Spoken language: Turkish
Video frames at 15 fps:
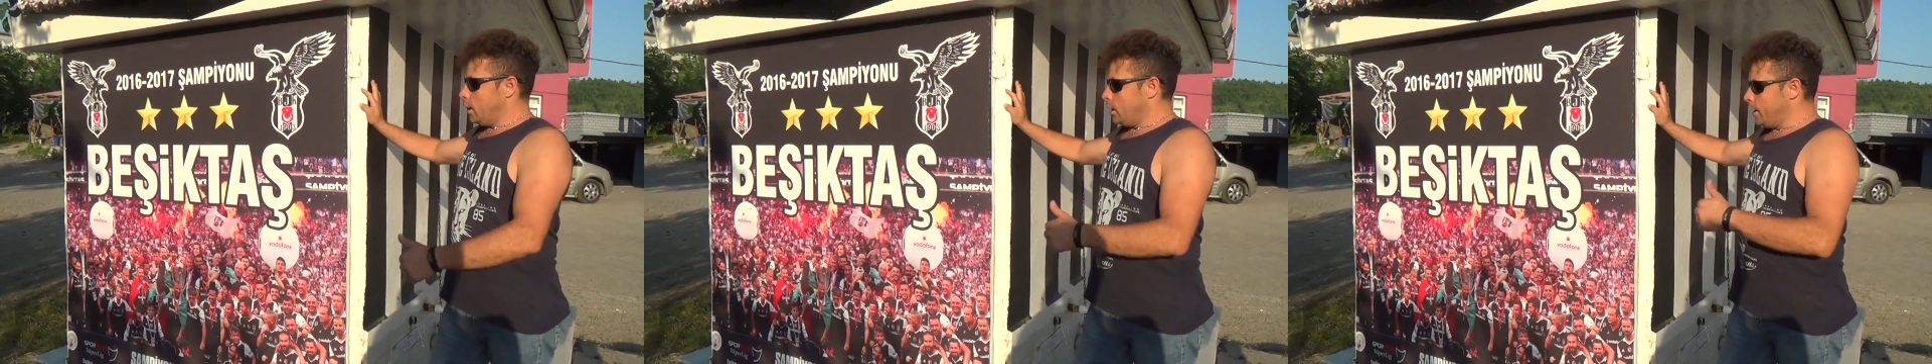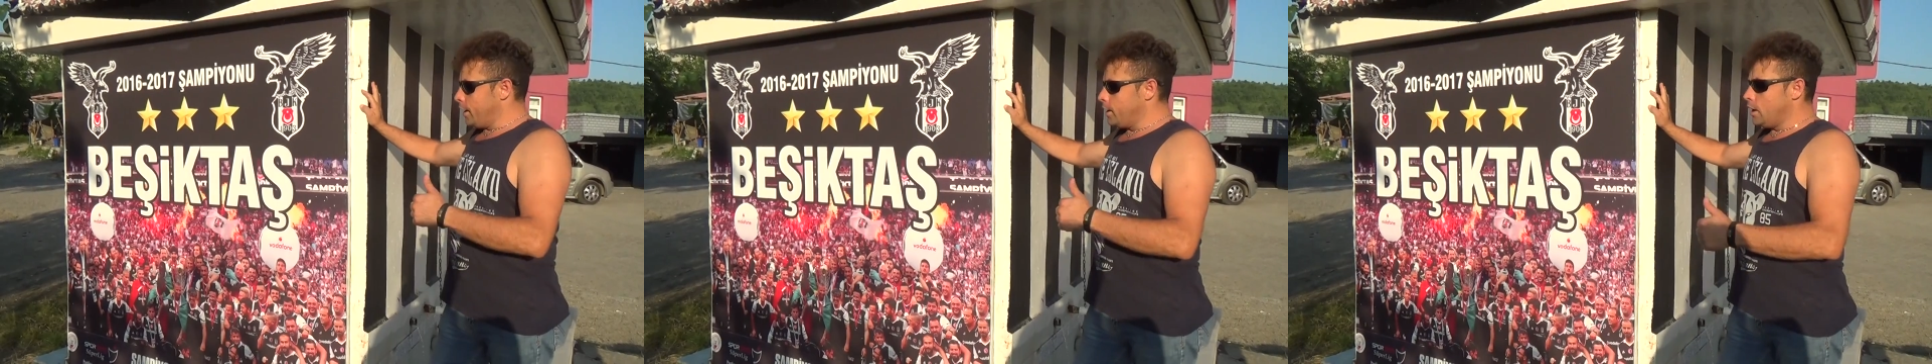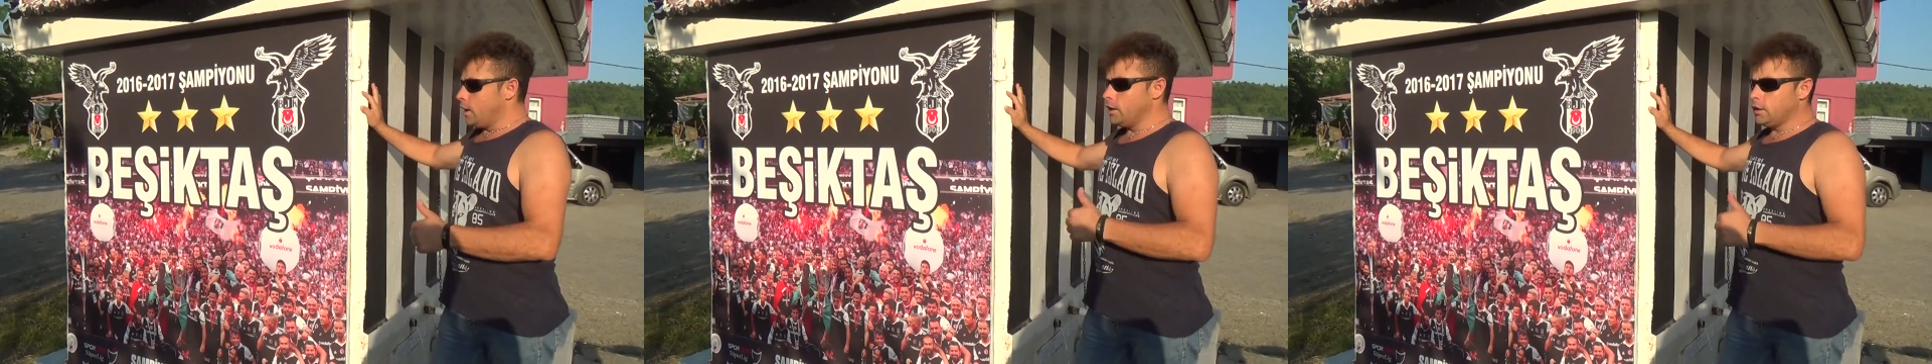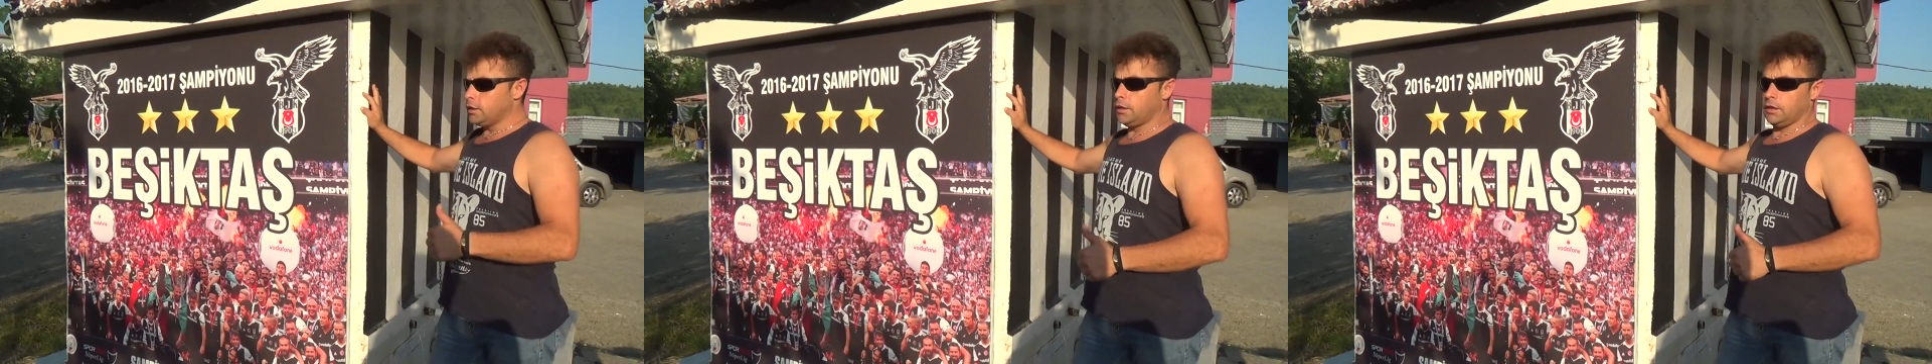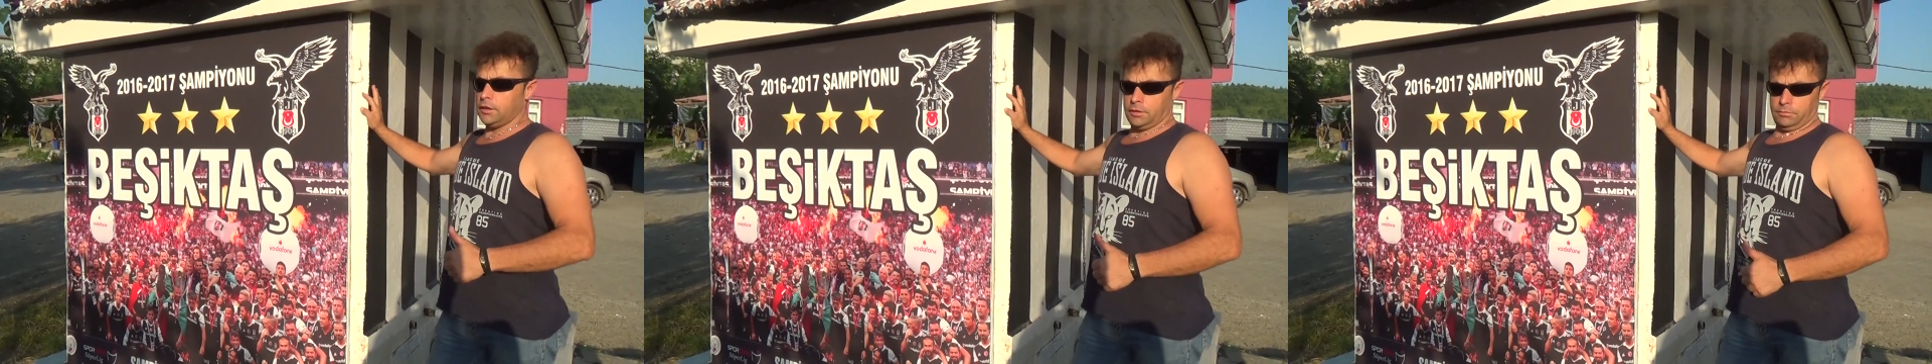Her hangi
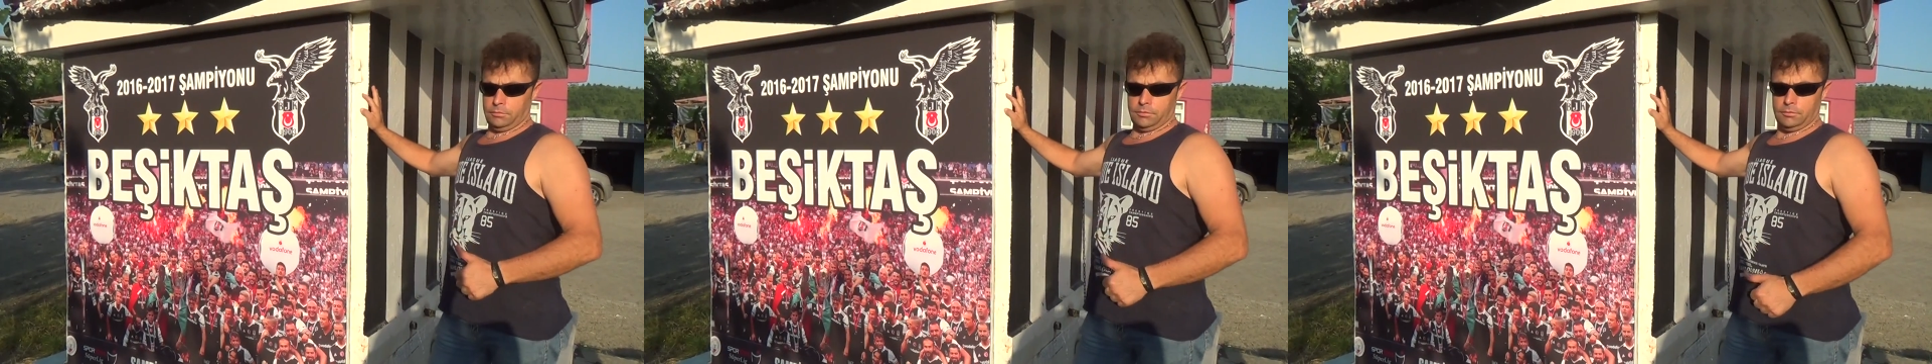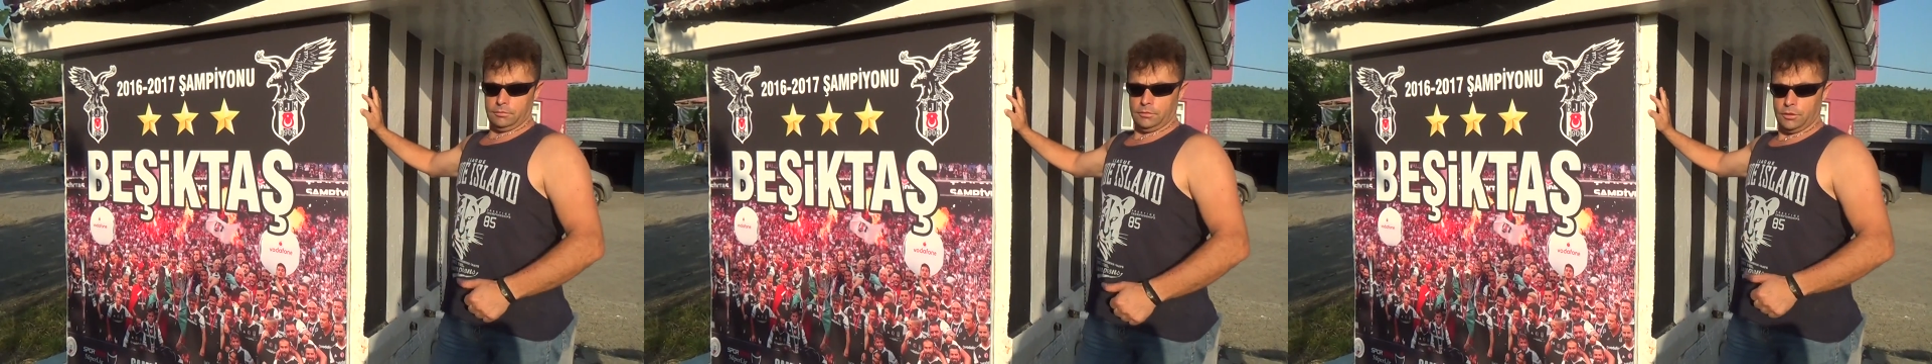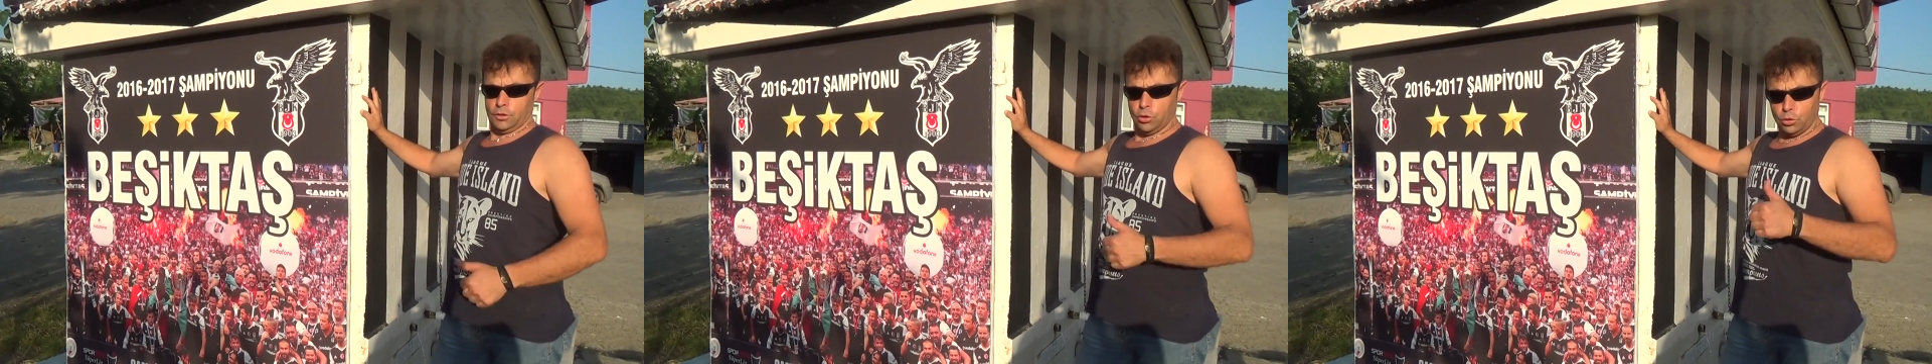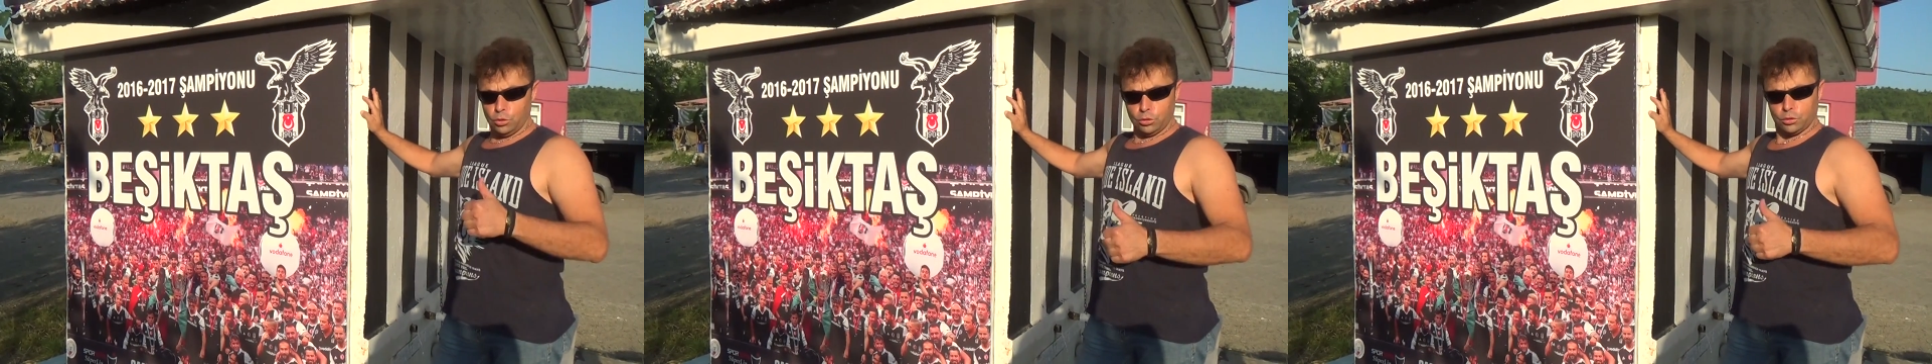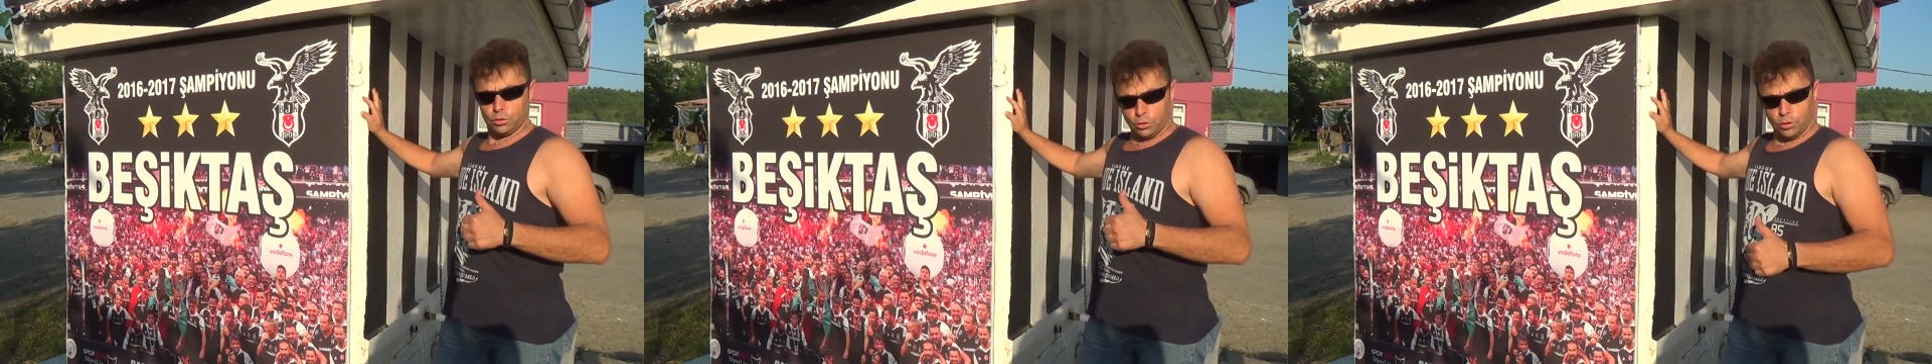takım ne
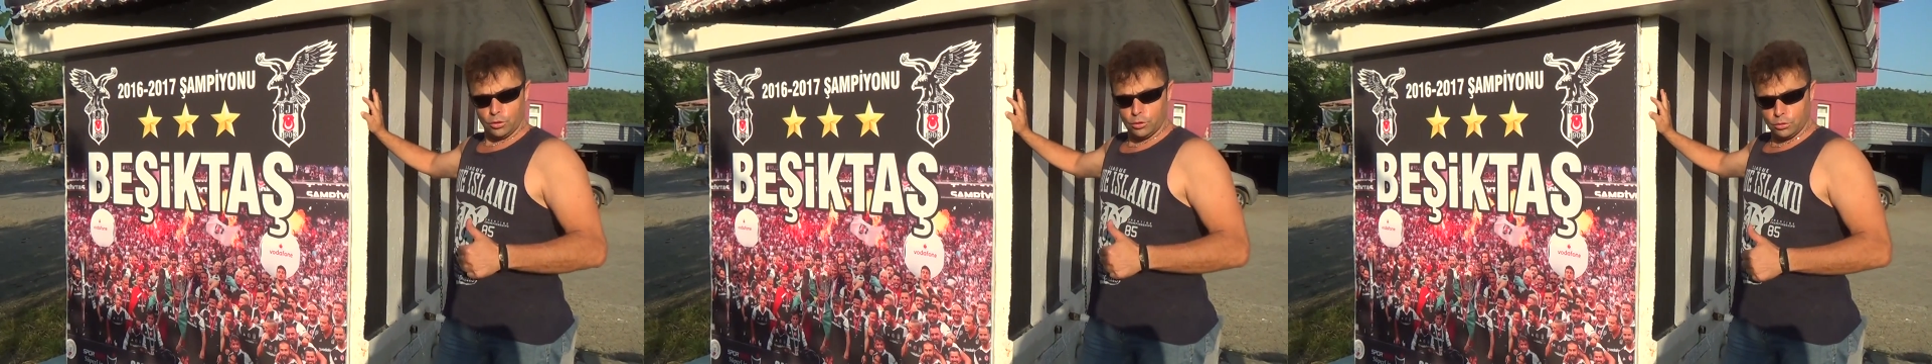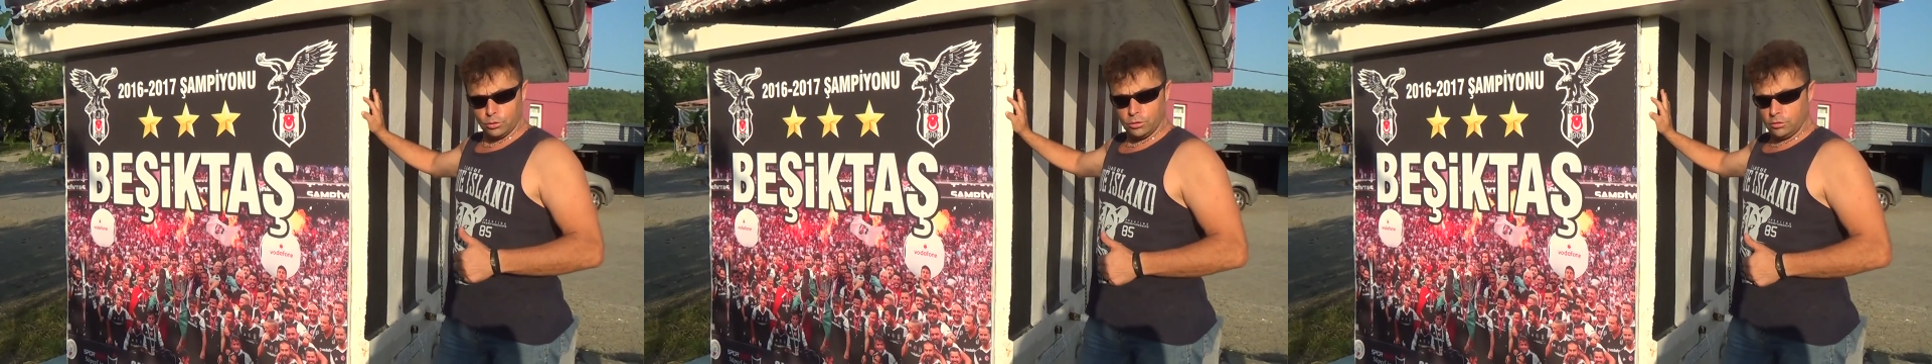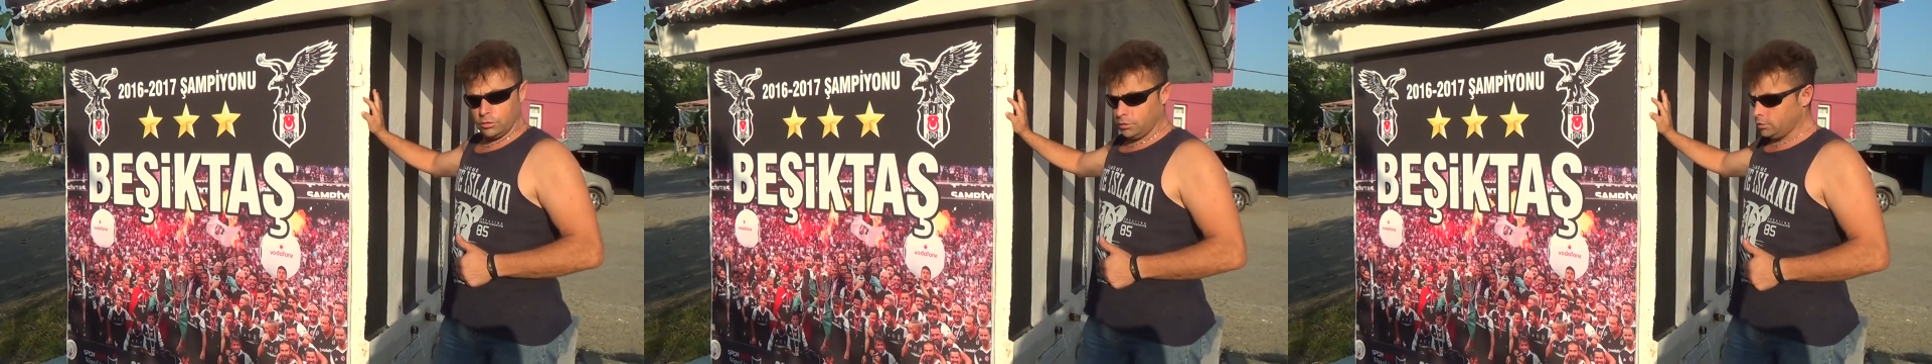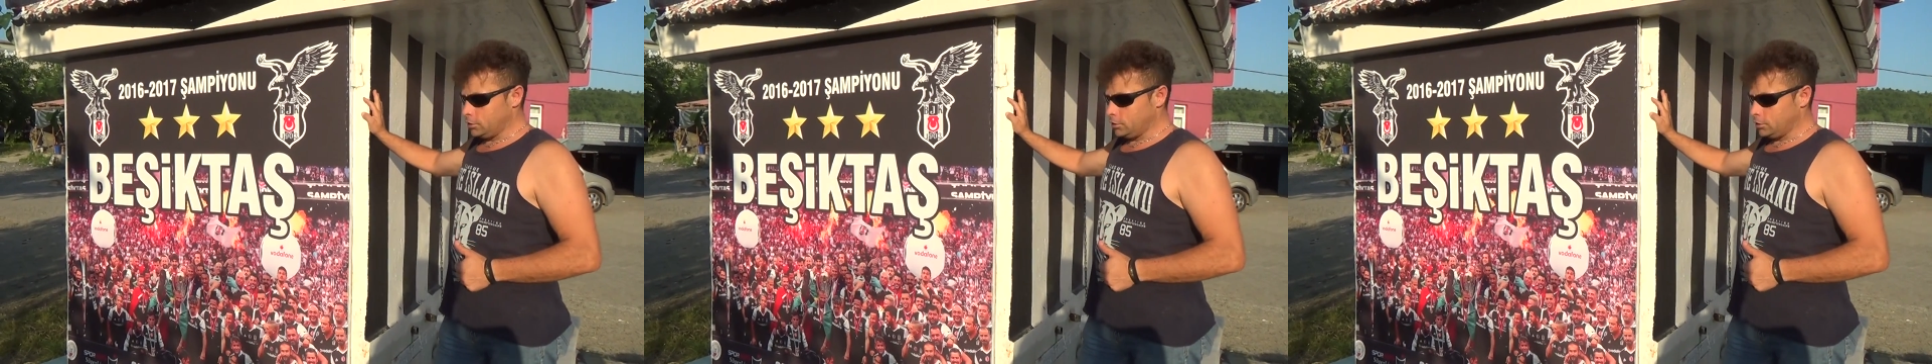olursa olsun